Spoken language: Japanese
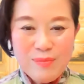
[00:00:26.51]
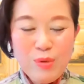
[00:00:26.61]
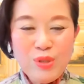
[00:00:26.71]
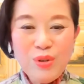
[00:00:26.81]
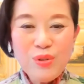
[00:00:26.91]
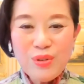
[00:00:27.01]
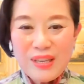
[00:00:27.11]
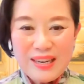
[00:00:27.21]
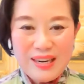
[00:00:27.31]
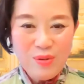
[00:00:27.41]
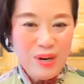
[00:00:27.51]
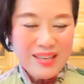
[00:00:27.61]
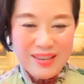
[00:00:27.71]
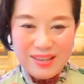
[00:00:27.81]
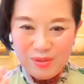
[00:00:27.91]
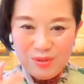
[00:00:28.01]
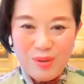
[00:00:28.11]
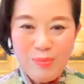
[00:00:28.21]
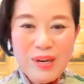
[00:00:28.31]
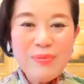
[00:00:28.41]
もうそういう時からお肌がとっ
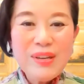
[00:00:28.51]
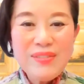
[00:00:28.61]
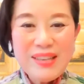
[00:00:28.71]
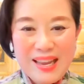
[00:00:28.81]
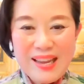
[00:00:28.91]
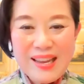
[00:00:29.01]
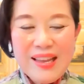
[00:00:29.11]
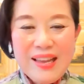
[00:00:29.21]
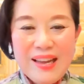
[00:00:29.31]
てもガビガビで